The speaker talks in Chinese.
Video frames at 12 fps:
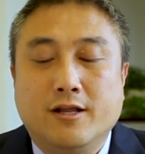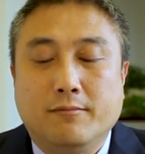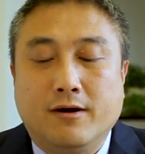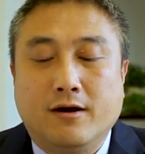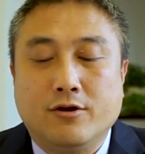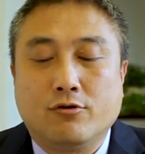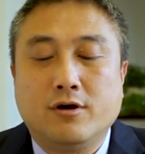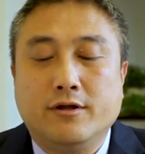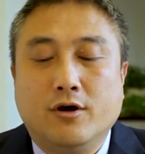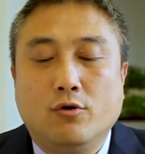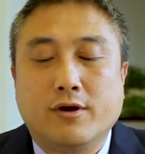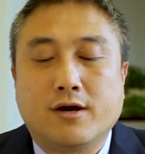那么有可
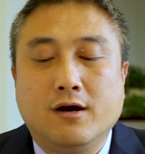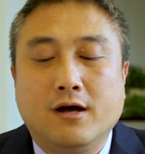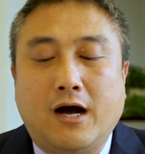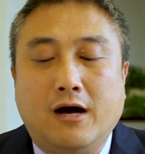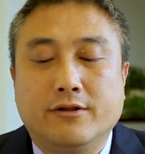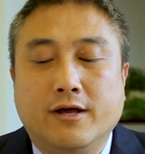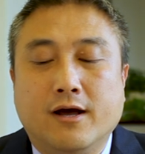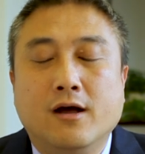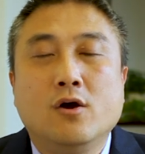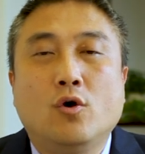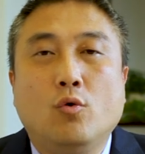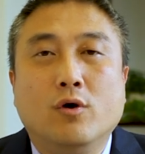能会更好
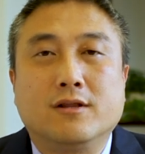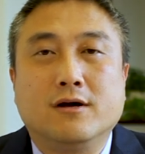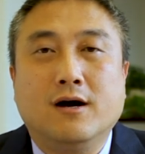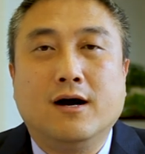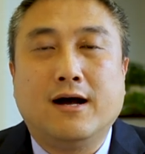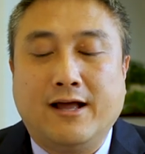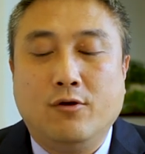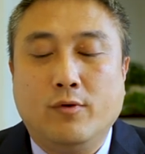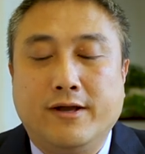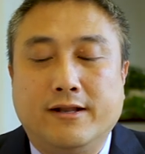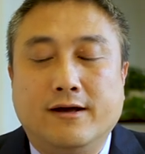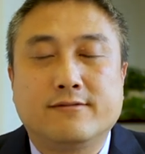的获得单
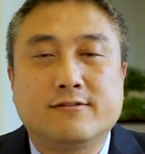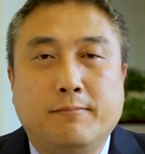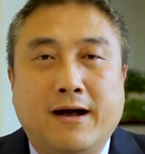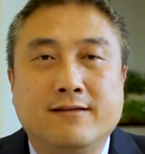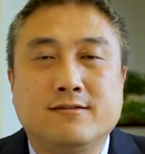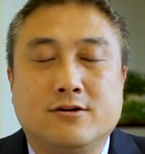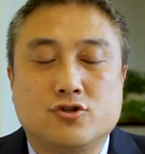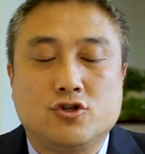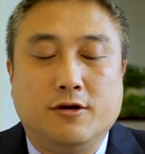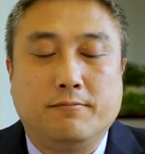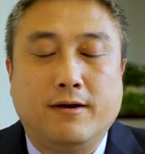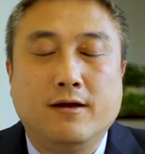位的
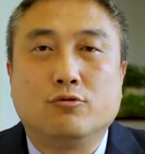sponsorship